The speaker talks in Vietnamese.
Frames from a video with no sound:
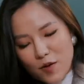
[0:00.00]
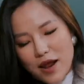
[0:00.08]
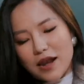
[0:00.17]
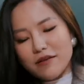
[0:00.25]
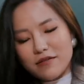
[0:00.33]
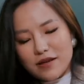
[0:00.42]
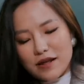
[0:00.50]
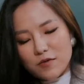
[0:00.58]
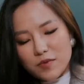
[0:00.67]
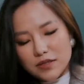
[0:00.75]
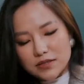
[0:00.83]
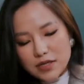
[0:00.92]
Khoa là người đàn
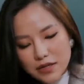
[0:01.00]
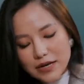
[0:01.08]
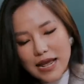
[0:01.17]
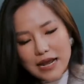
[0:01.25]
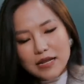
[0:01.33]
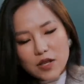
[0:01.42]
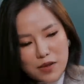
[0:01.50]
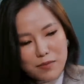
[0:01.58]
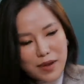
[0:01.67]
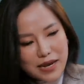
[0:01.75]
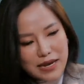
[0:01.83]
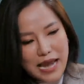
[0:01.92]
ông để xứng đáng cho chị
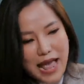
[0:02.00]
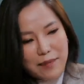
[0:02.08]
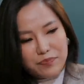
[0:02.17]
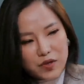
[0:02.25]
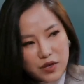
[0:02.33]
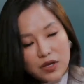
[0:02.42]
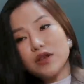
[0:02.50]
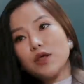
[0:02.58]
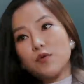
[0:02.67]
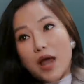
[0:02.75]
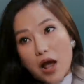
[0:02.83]
May làm những cái điều